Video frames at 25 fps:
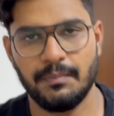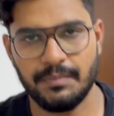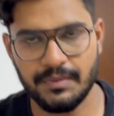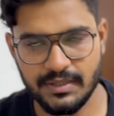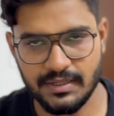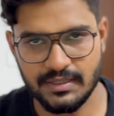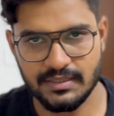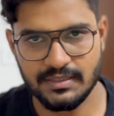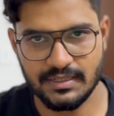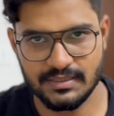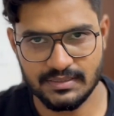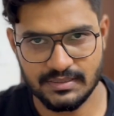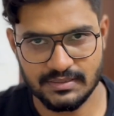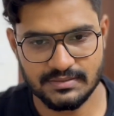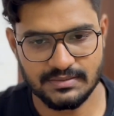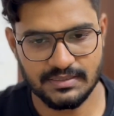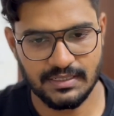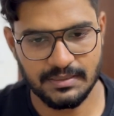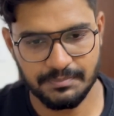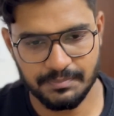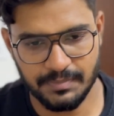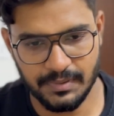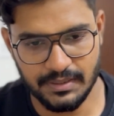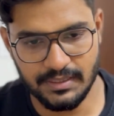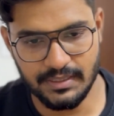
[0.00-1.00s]
அப்படிங்கிறத
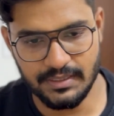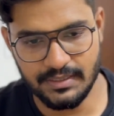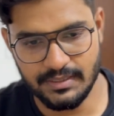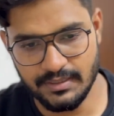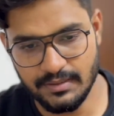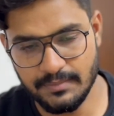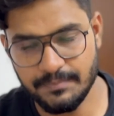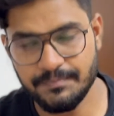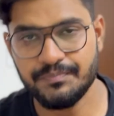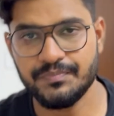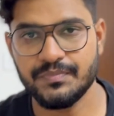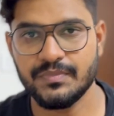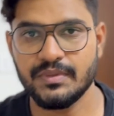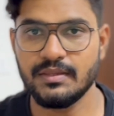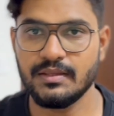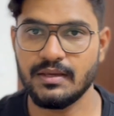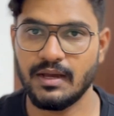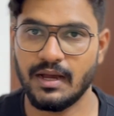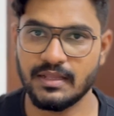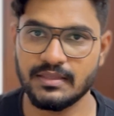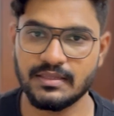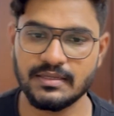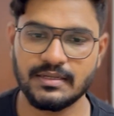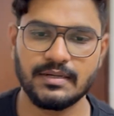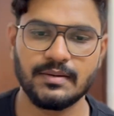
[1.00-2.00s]
அண்டர்ஸ்டாண்ட் பண்ணிவிட்டு
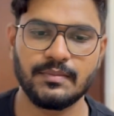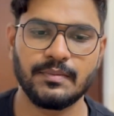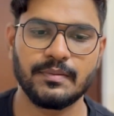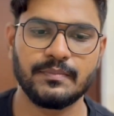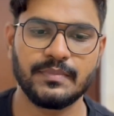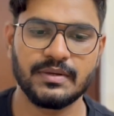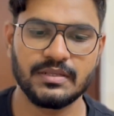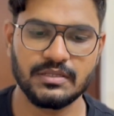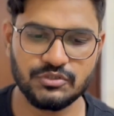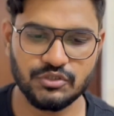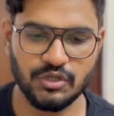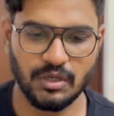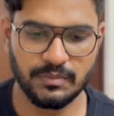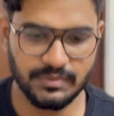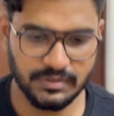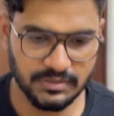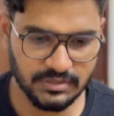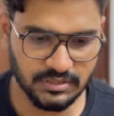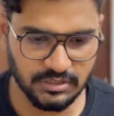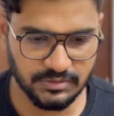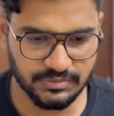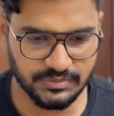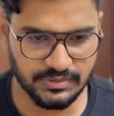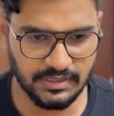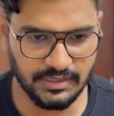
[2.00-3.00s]
அதுக்கப்புறமா அதை ஜாப்
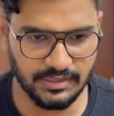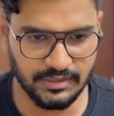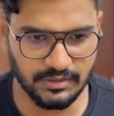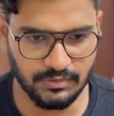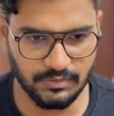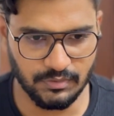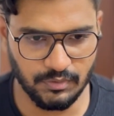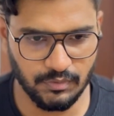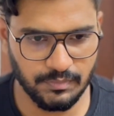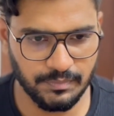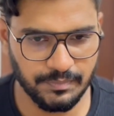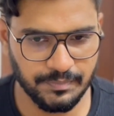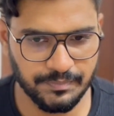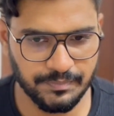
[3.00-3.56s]
டிஸ்கிரிப்ஷன் எடுக்கணும்